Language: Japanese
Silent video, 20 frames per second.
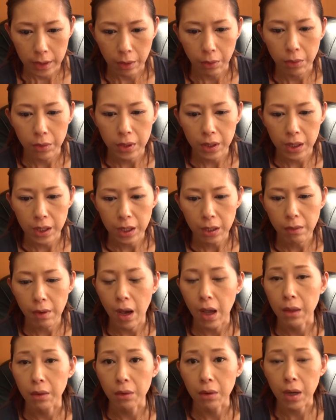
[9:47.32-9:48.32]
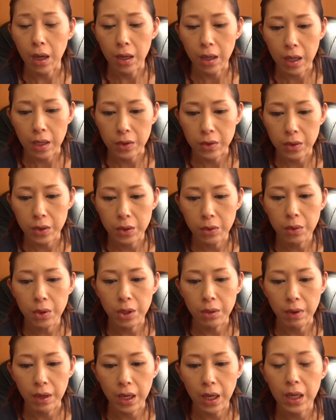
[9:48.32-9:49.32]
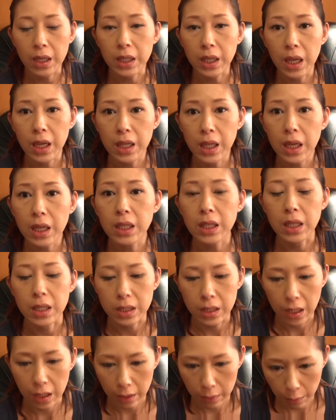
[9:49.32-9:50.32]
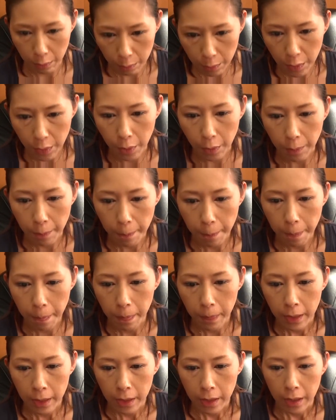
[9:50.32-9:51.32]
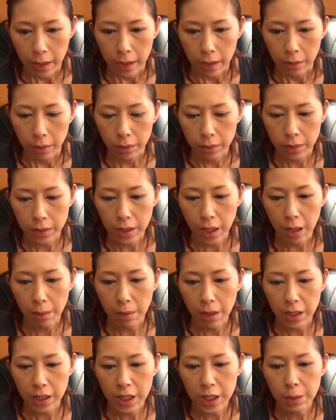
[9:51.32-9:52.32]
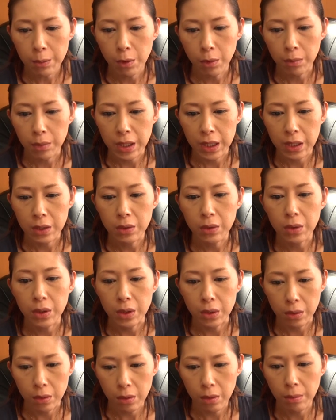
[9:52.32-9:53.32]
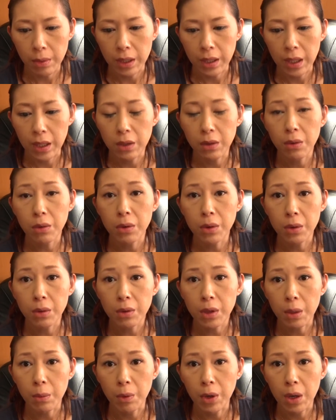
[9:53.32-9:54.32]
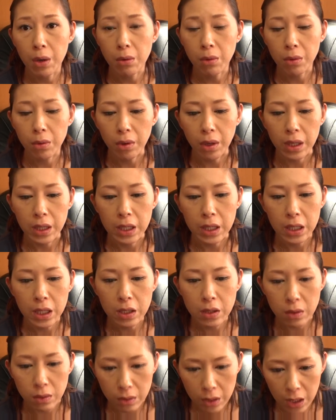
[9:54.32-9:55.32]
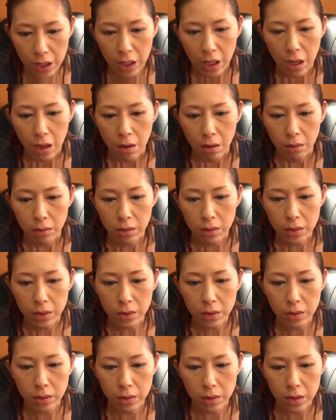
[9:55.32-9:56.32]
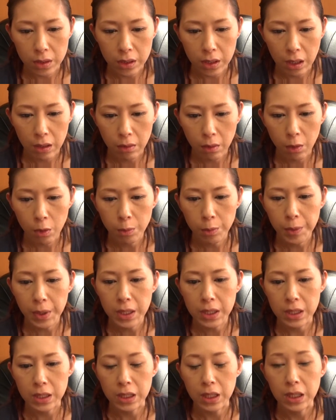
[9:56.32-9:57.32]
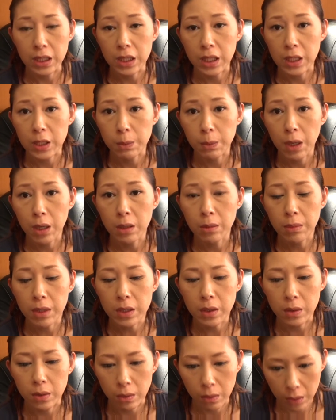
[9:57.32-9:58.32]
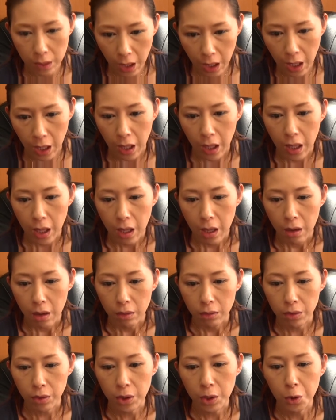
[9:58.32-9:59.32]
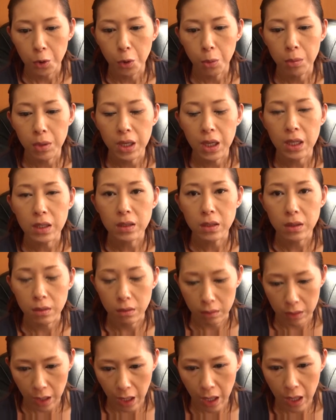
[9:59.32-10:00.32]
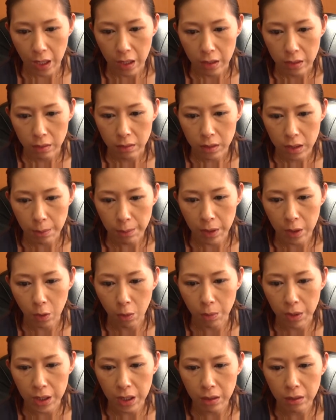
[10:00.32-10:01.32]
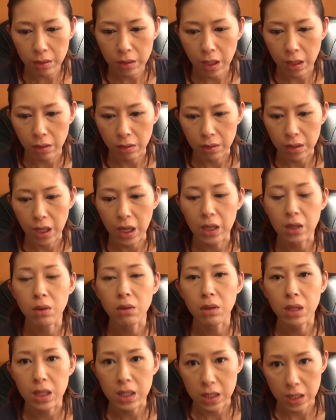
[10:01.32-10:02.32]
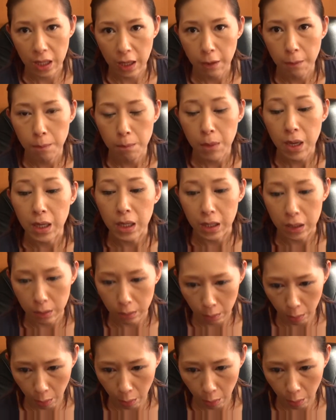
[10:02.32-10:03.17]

基本的にはあの SEO には関係ないんですけれども本当にあまりにも見にくいと、まあ、内容を読んでもらうことができずに本当にすぐ違うホームページに行ってしまいますので本当に読みやすくてそしてま読みたくなる内容ですねメリッ